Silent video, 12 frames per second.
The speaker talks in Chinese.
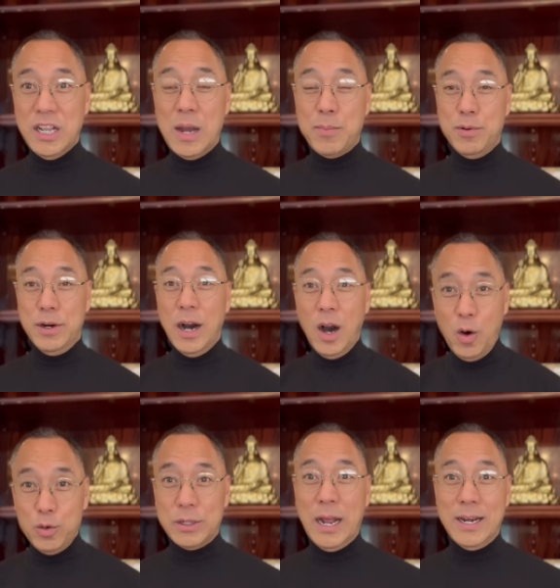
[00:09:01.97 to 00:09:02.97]
加坡、
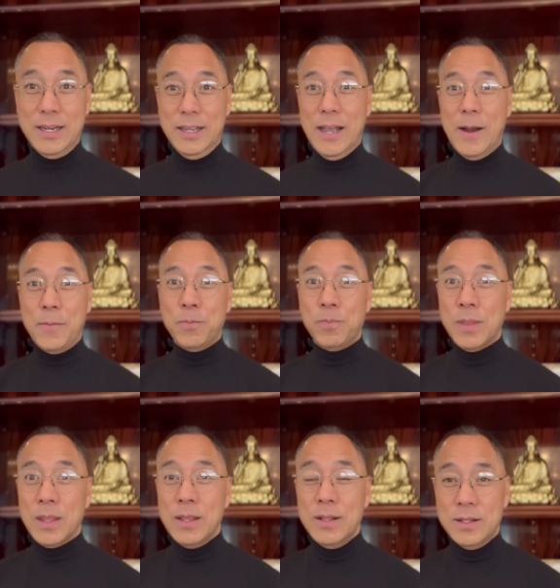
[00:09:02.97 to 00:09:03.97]
澳大利亚
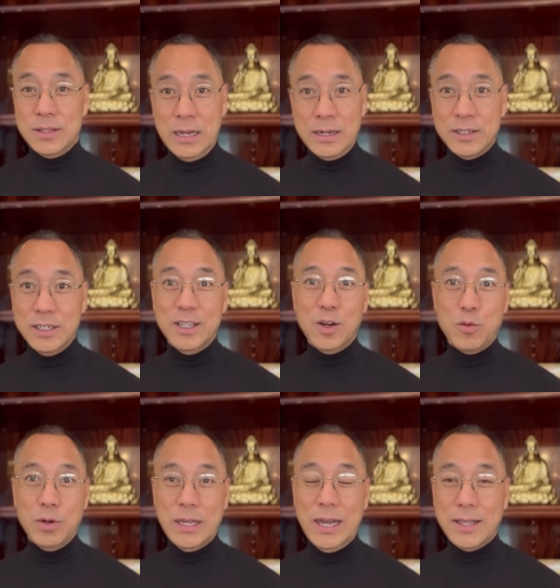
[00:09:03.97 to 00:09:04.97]
等这些
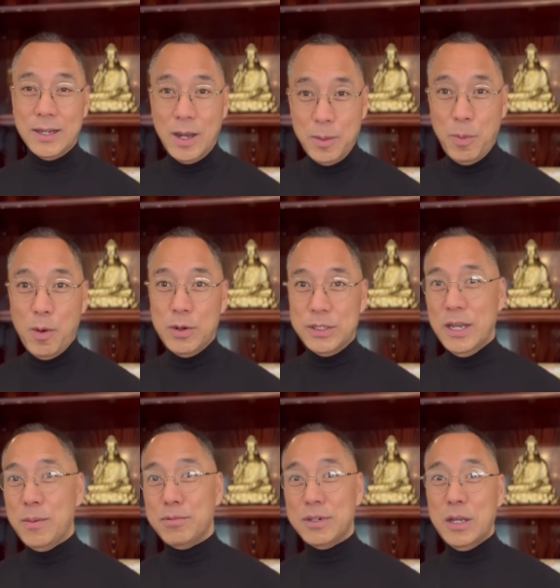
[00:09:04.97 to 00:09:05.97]
国家的，还包括
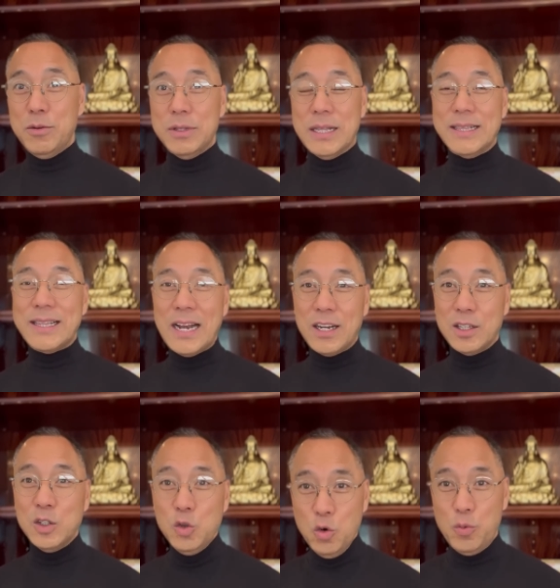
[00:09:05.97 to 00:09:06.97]
柬埔寨、越南大量的
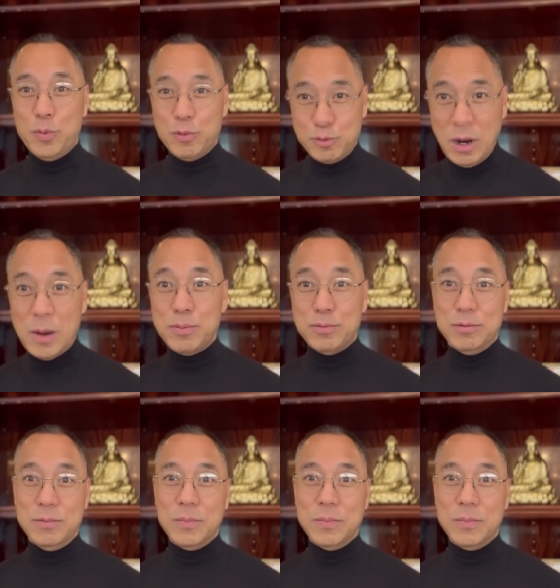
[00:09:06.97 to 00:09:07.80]
诱捕、抓捕，